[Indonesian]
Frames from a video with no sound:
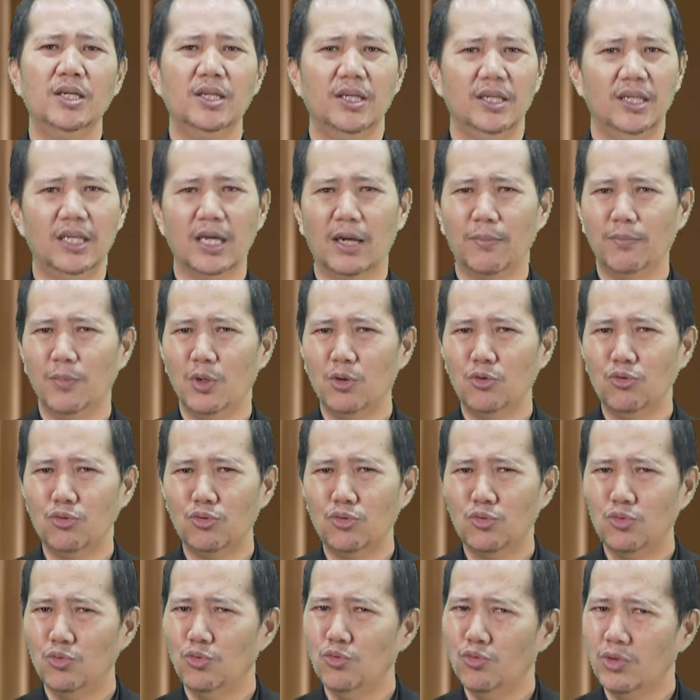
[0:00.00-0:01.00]
yang
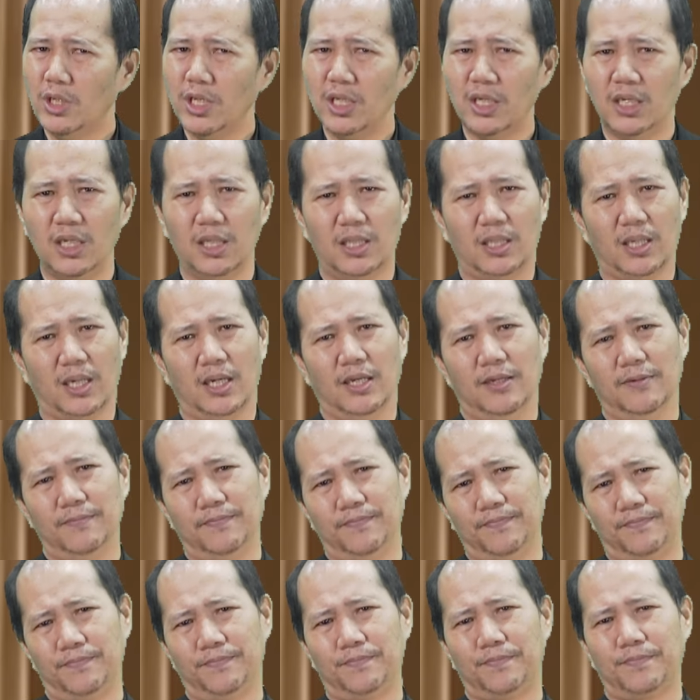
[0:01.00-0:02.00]
mengutuki kita
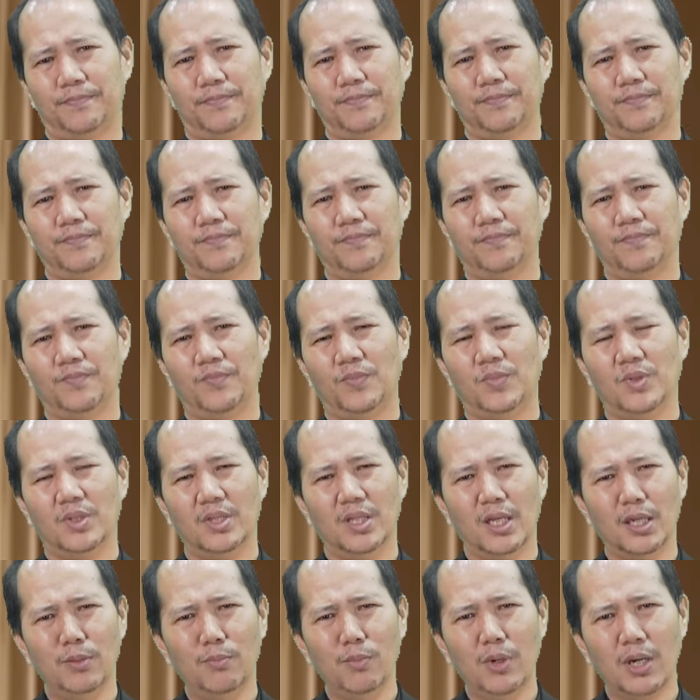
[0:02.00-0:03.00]
dan